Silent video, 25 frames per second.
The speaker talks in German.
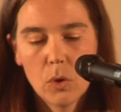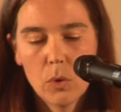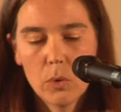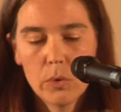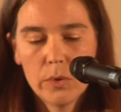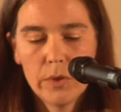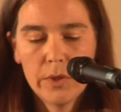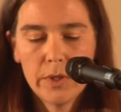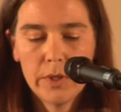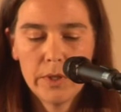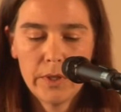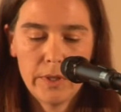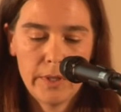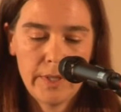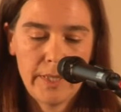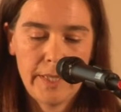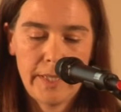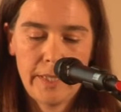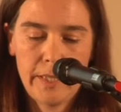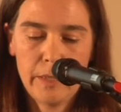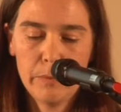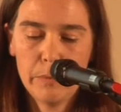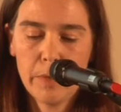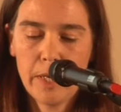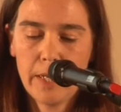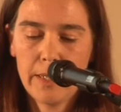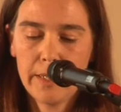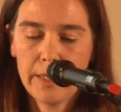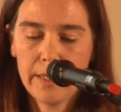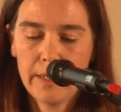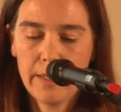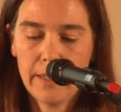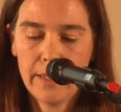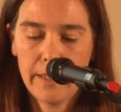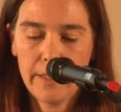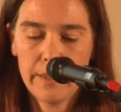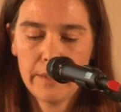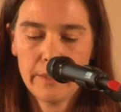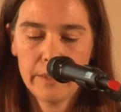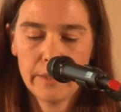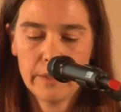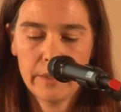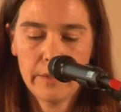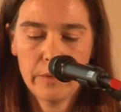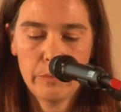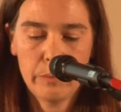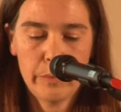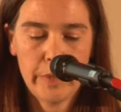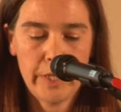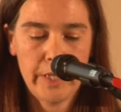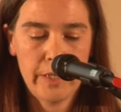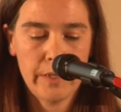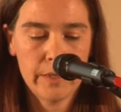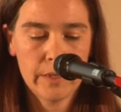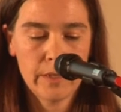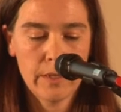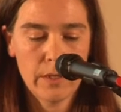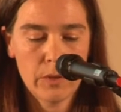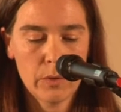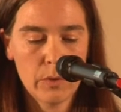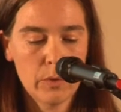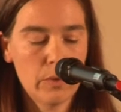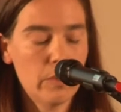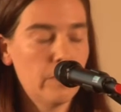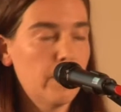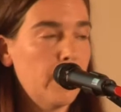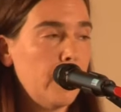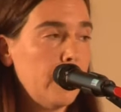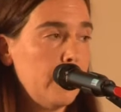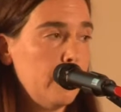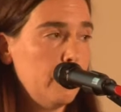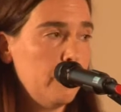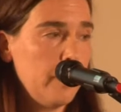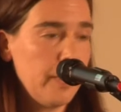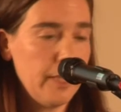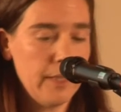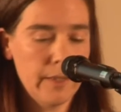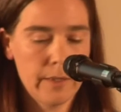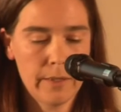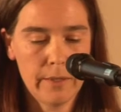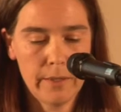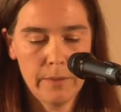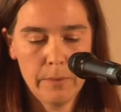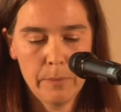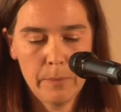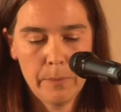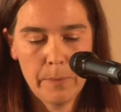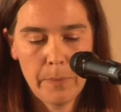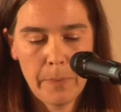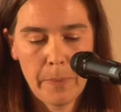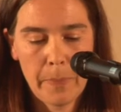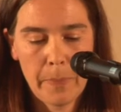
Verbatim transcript: und die ehemalige Leiterin Petra Rückwallenberger.